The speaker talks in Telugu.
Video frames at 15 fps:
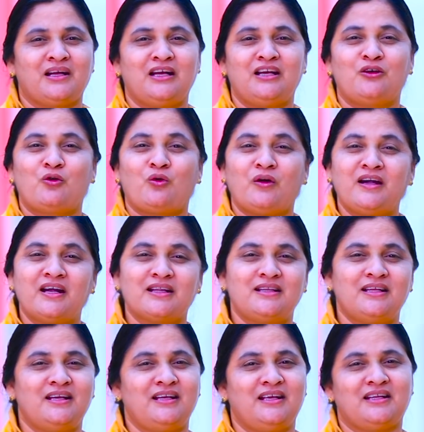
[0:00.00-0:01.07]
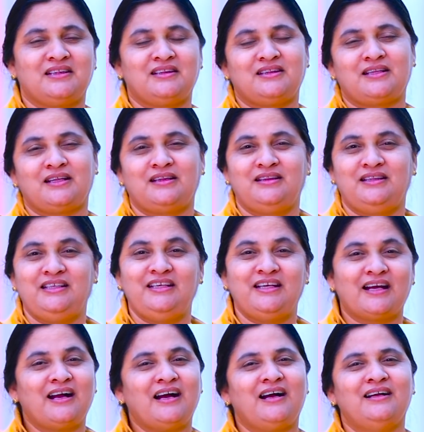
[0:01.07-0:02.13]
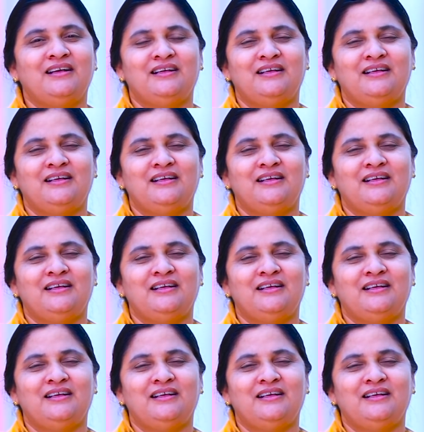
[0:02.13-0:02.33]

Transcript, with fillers: కానీ కొండ తేనె ఎంత తీయగా